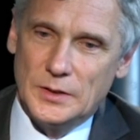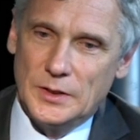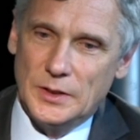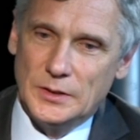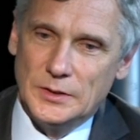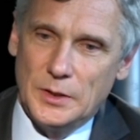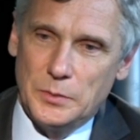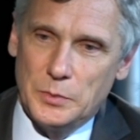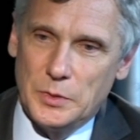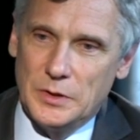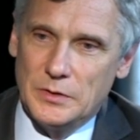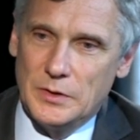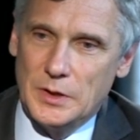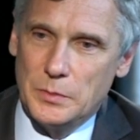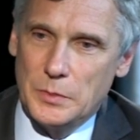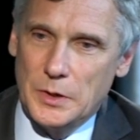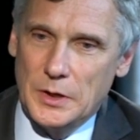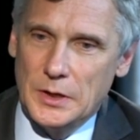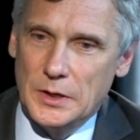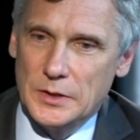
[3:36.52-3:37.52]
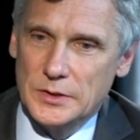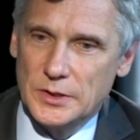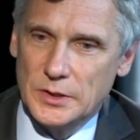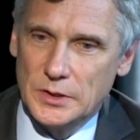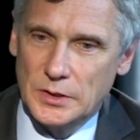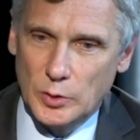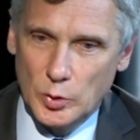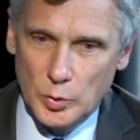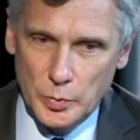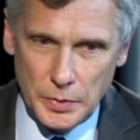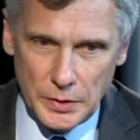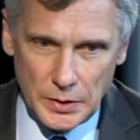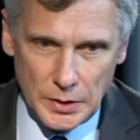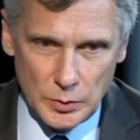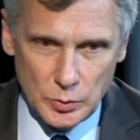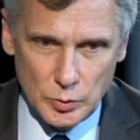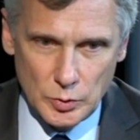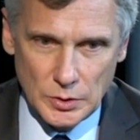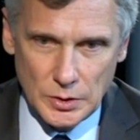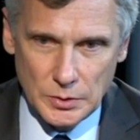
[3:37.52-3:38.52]
да, когда мы говорим о Греции того
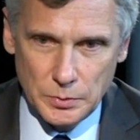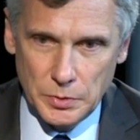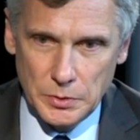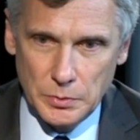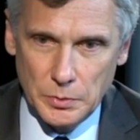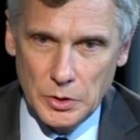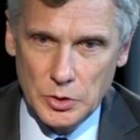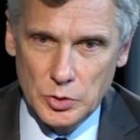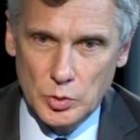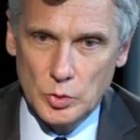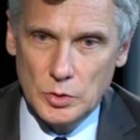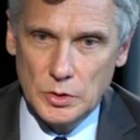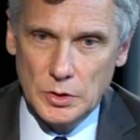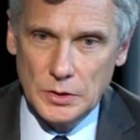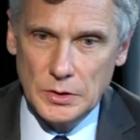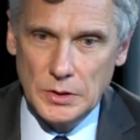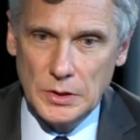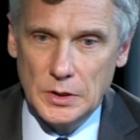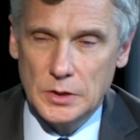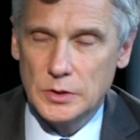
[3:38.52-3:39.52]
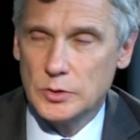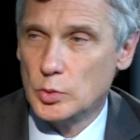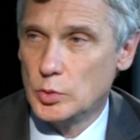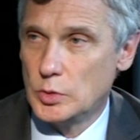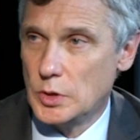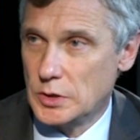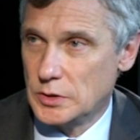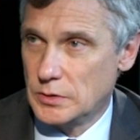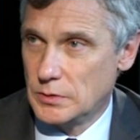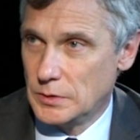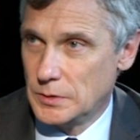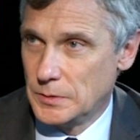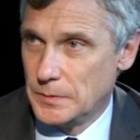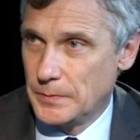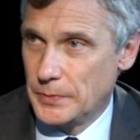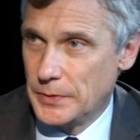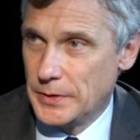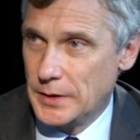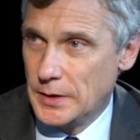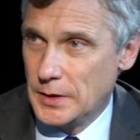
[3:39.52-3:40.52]
периода, надо понимать, что это не государство.
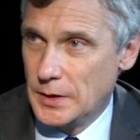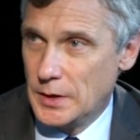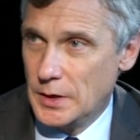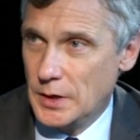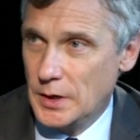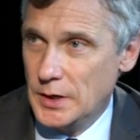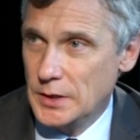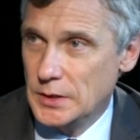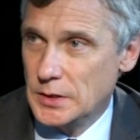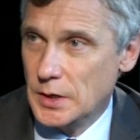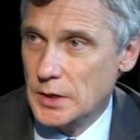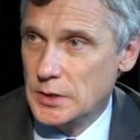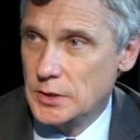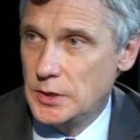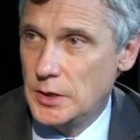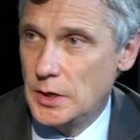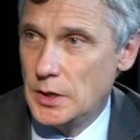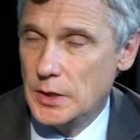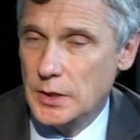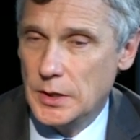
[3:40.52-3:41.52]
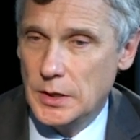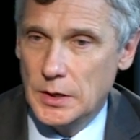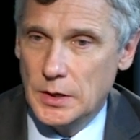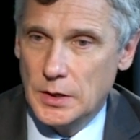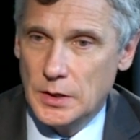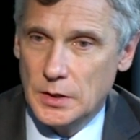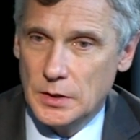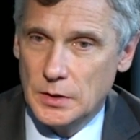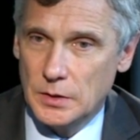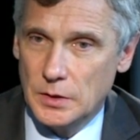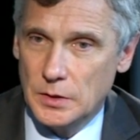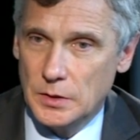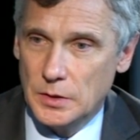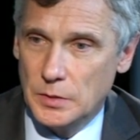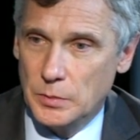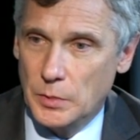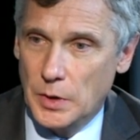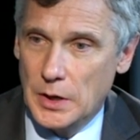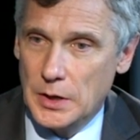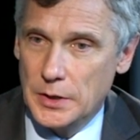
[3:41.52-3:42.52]
Да, это конечно. отдельные э,
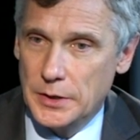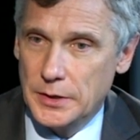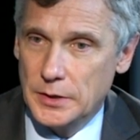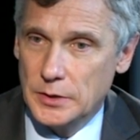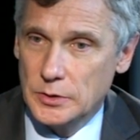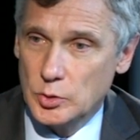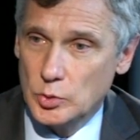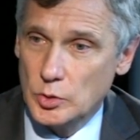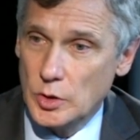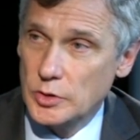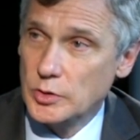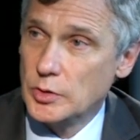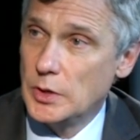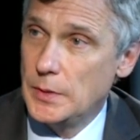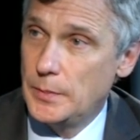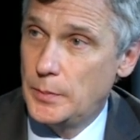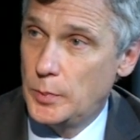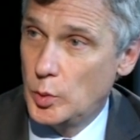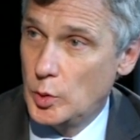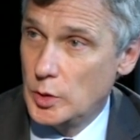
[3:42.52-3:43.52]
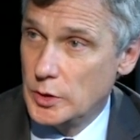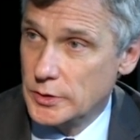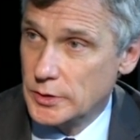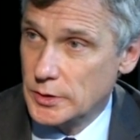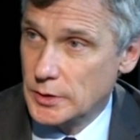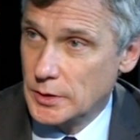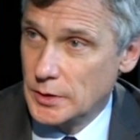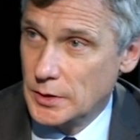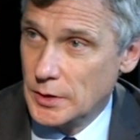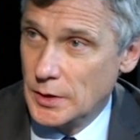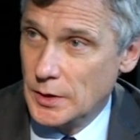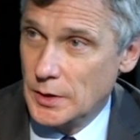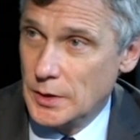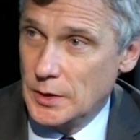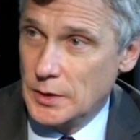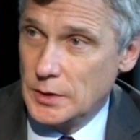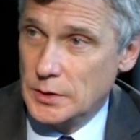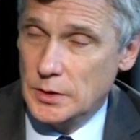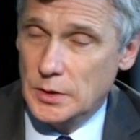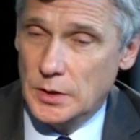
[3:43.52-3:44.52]
маленькие государства или полисы, да,
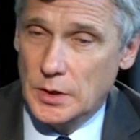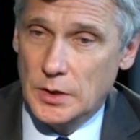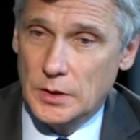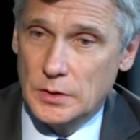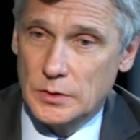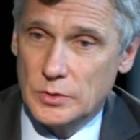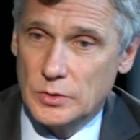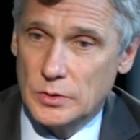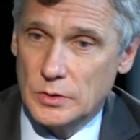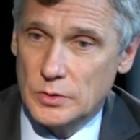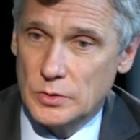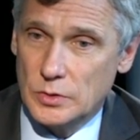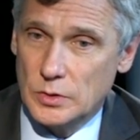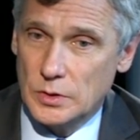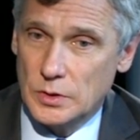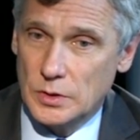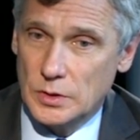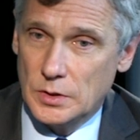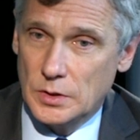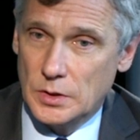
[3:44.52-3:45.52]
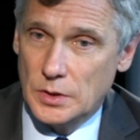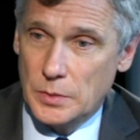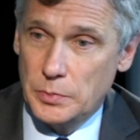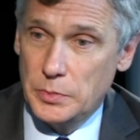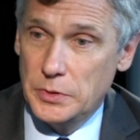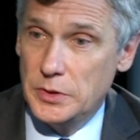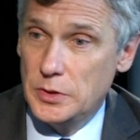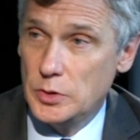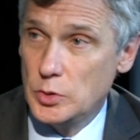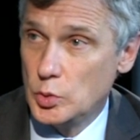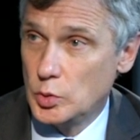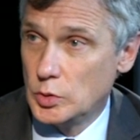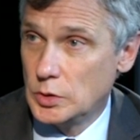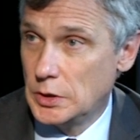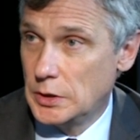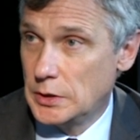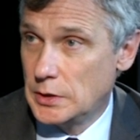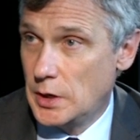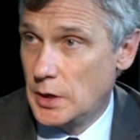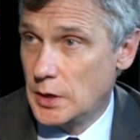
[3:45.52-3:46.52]
да, да. Да, с, с, э,
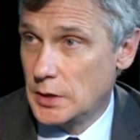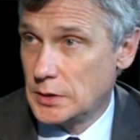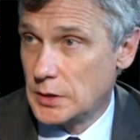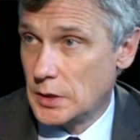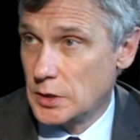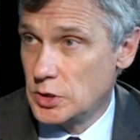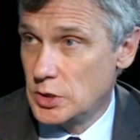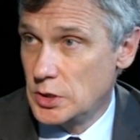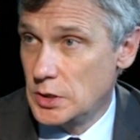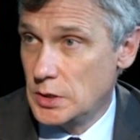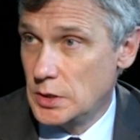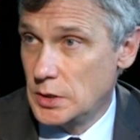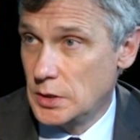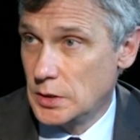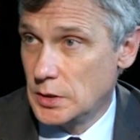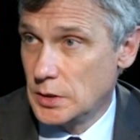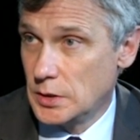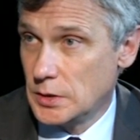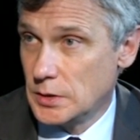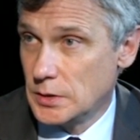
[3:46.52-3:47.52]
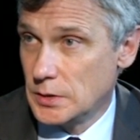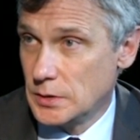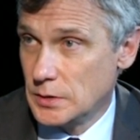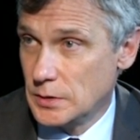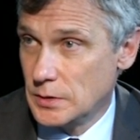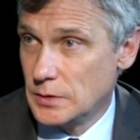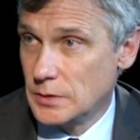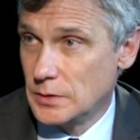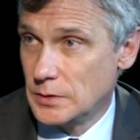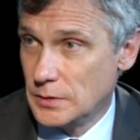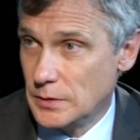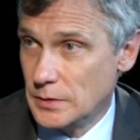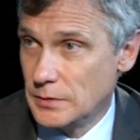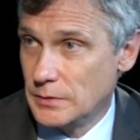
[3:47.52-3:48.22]
объединенные для отражения. Э, иногда